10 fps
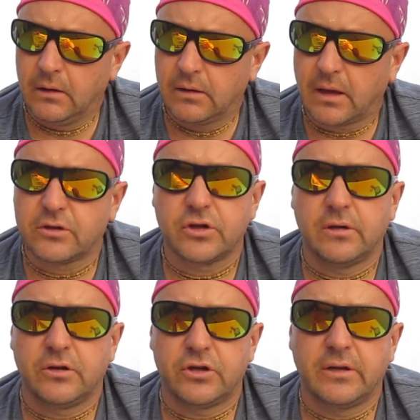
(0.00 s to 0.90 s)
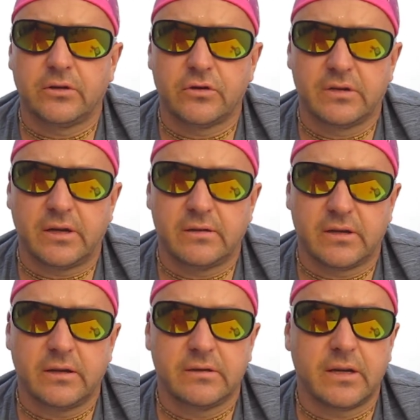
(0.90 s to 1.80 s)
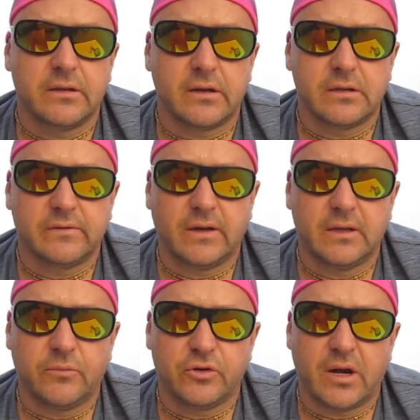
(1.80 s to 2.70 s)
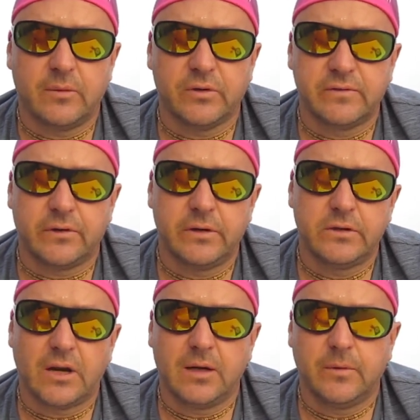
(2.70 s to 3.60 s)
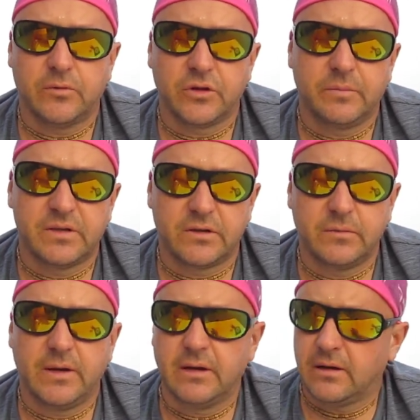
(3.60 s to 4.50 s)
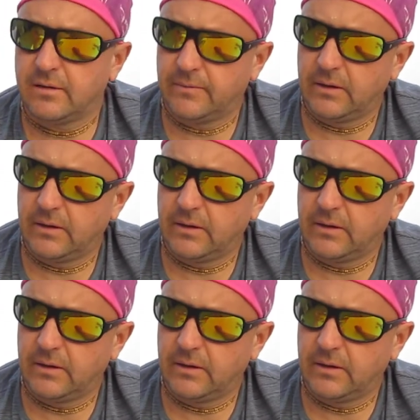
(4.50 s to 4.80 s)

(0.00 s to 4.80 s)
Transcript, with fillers: Także jeżeli ktoś jest zainteresowany może albo dzwonić, albo może pisać e-maila